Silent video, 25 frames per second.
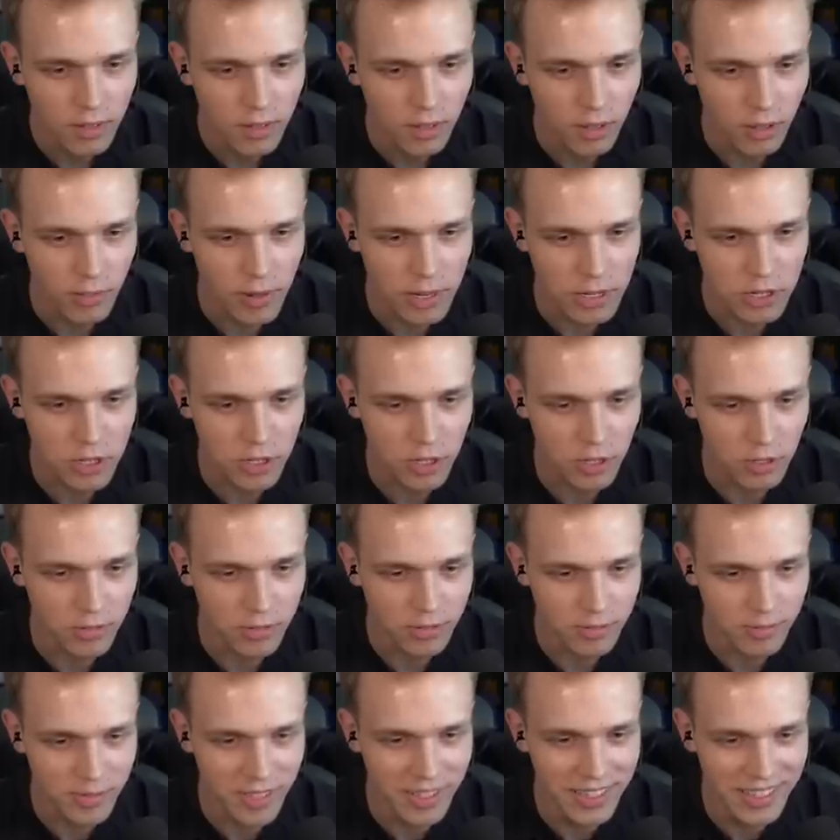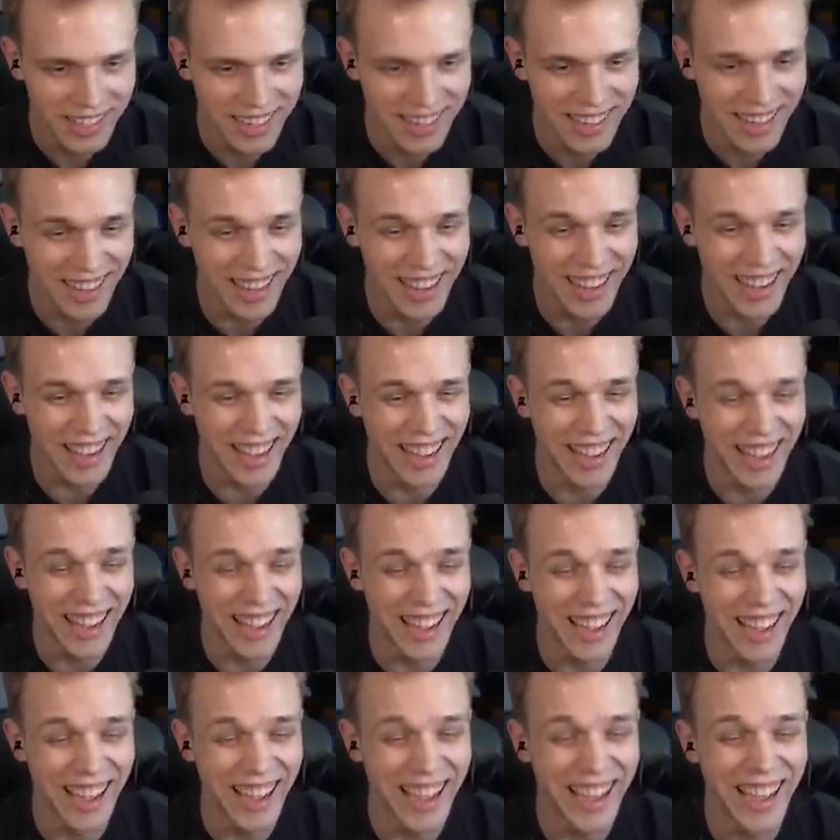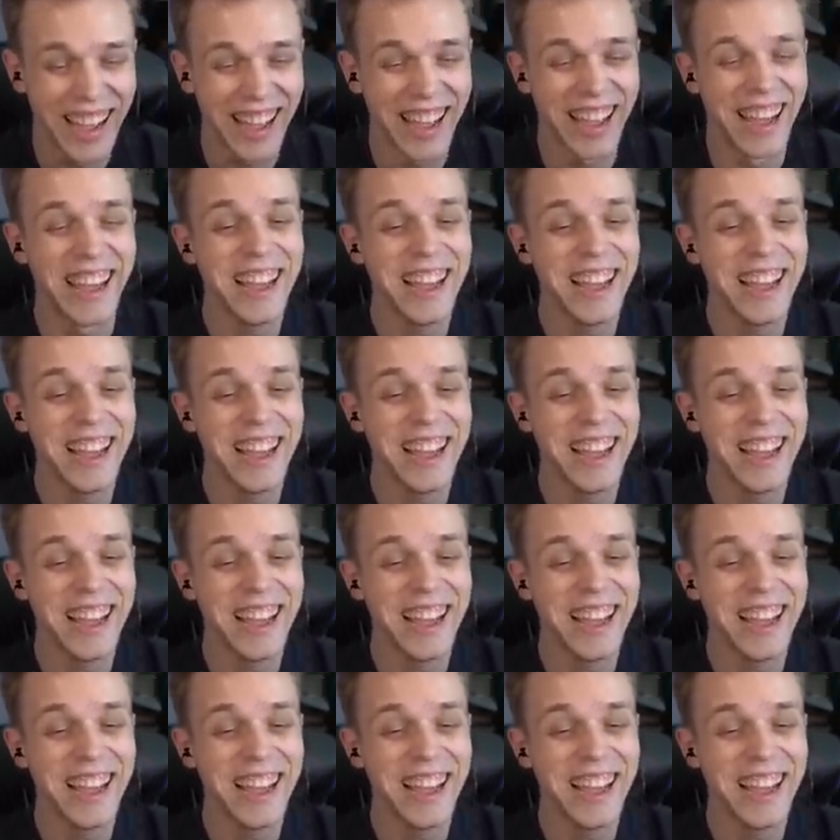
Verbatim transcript: O, masz kilof. O kurde, no co się dzieje?